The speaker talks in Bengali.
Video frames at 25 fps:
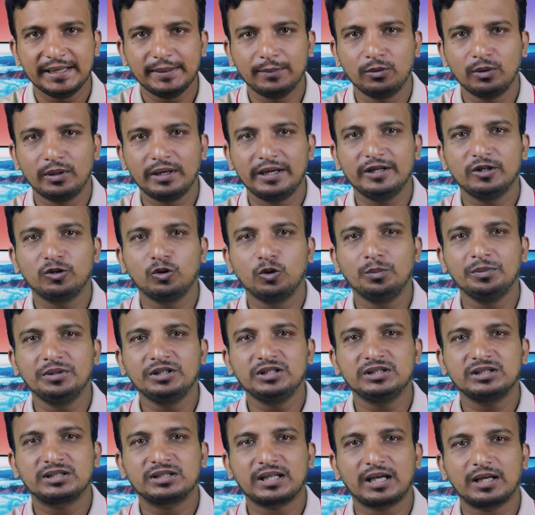এবং এই
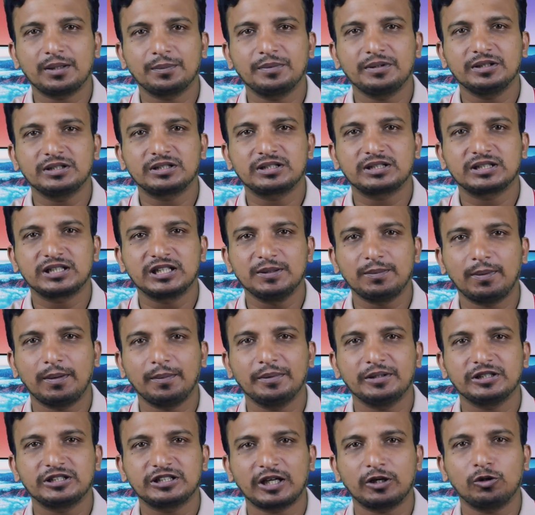রোমিং সার্ভিস
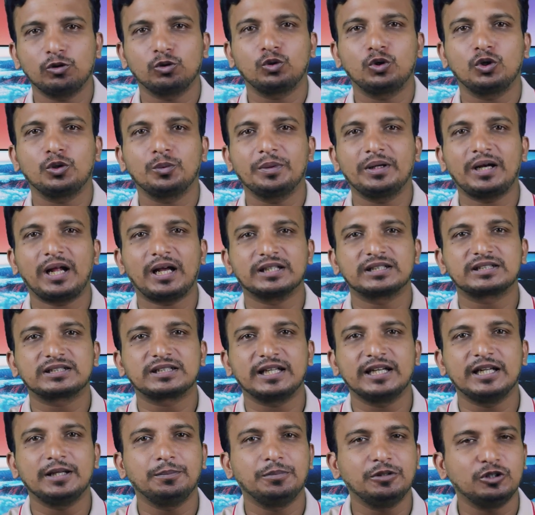কিভাবে চালু করবেন
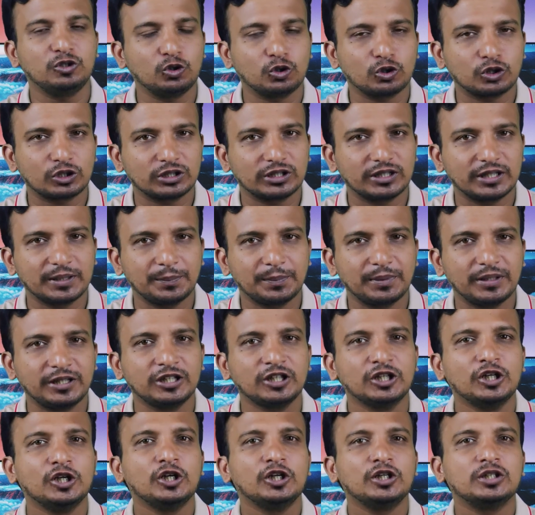আজকের এই ভিডিওটা দেখবেন
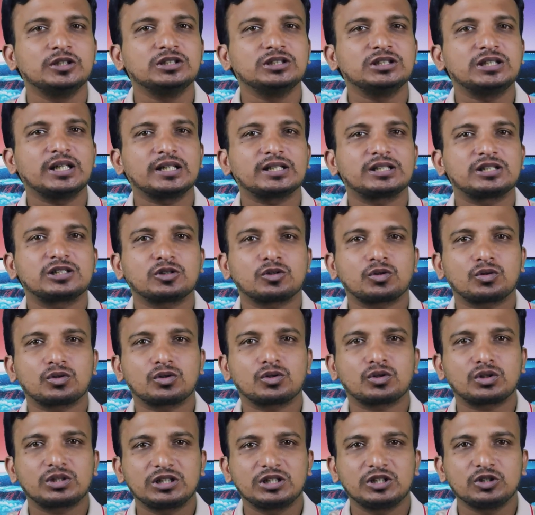জাস্ট
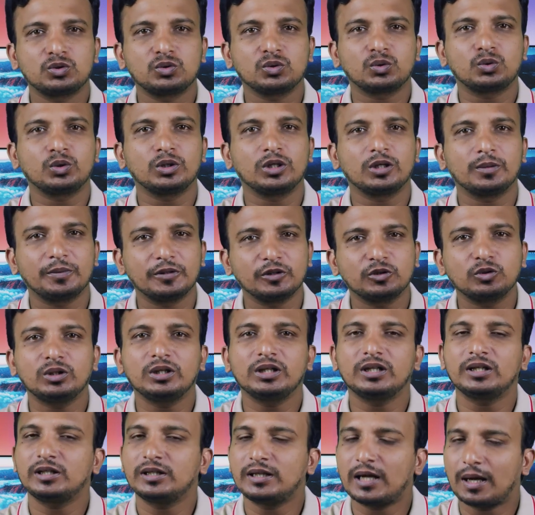কিছুক্ষণের
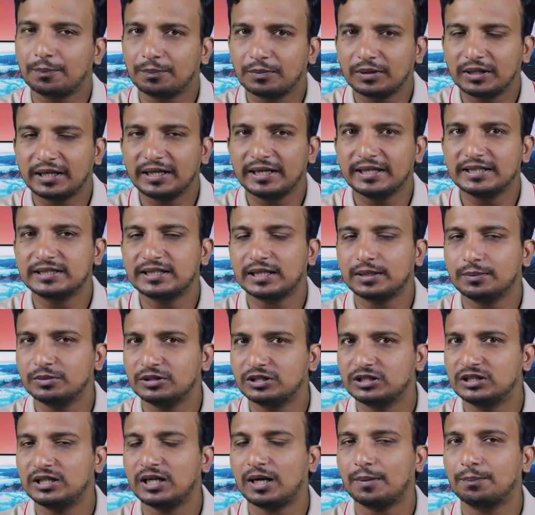ভেতরেই আপনার এই
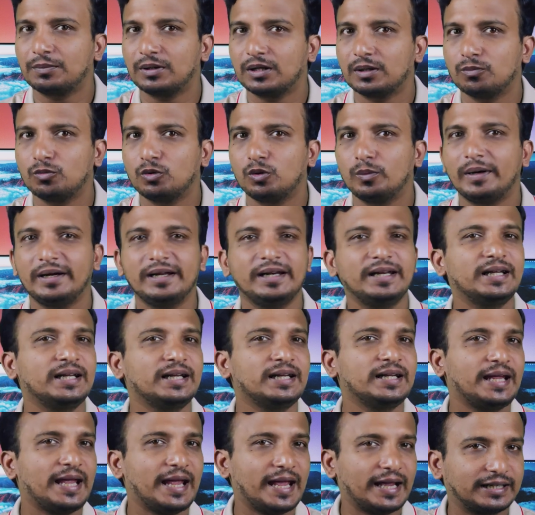সার্ভিসটি আপনার মোবাইলে
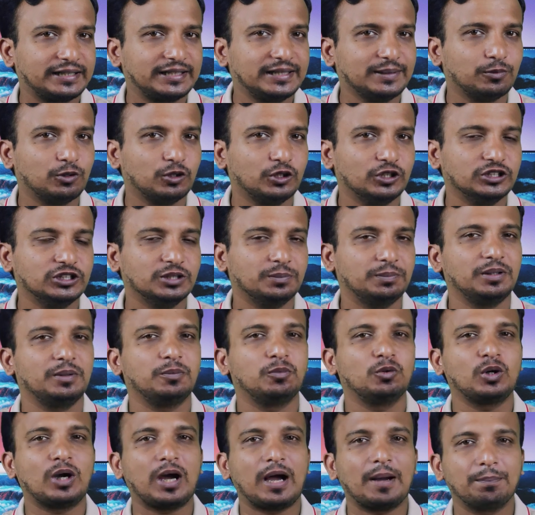অ্যাক্টিভ হয়ে যাবে
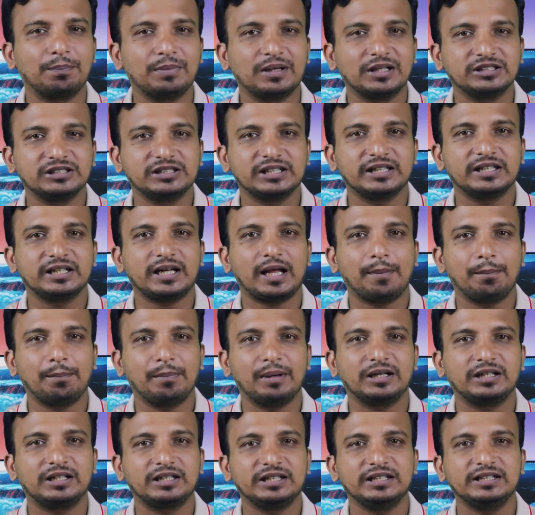এবং আপনার যে
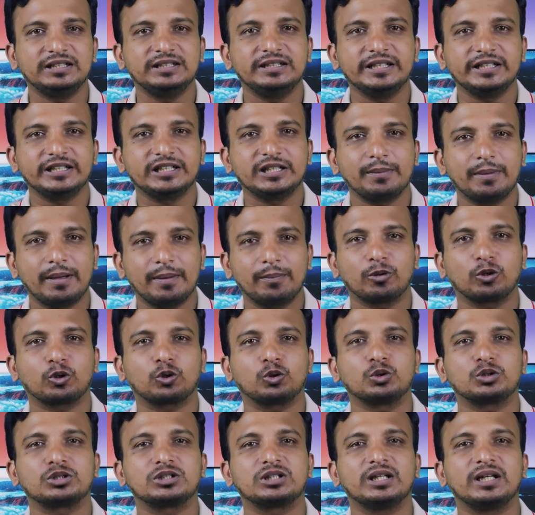নাম্বারটি দেশে ব্যবহার
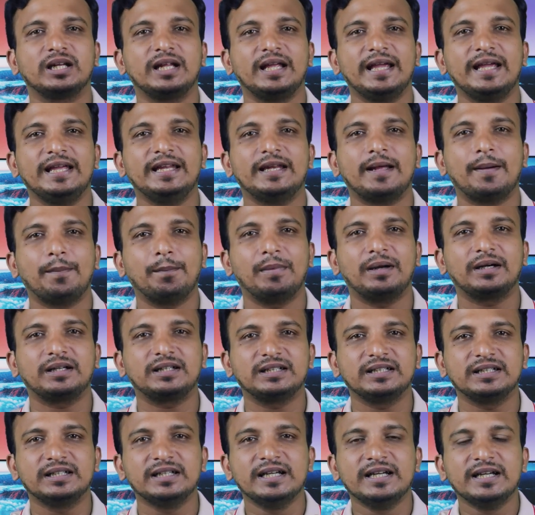করছেন এই
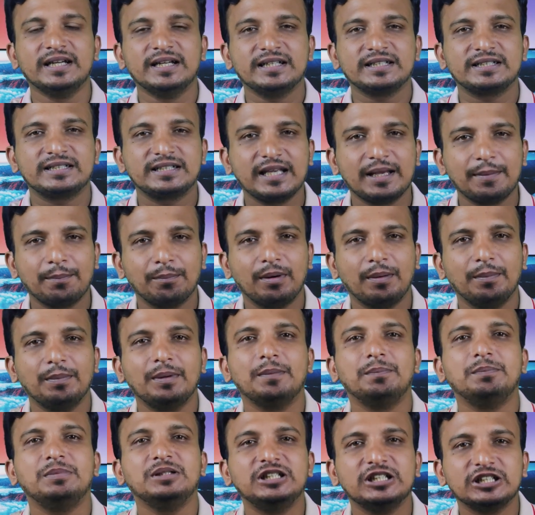নাম্বারটি
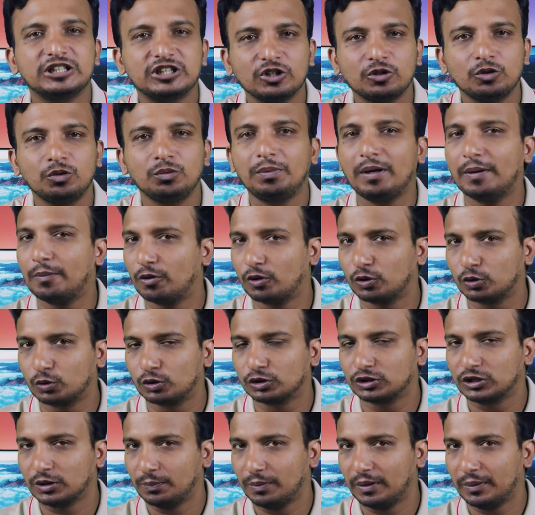সেমভাবে বিদেশেও ব্যবহার
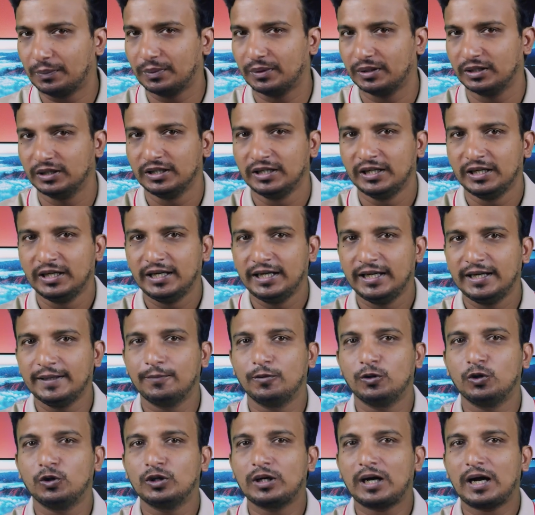করতে পারবেন
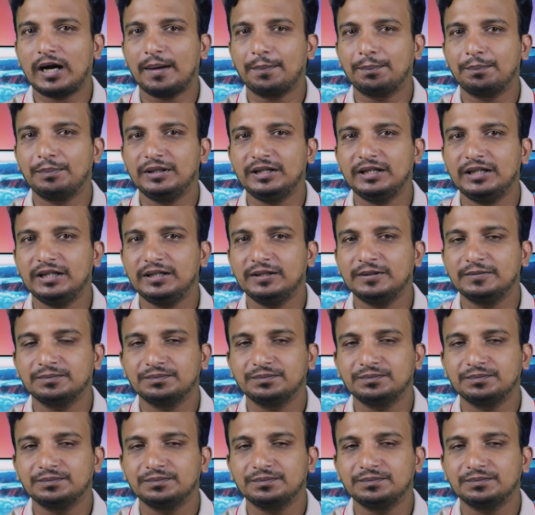এবং আপনি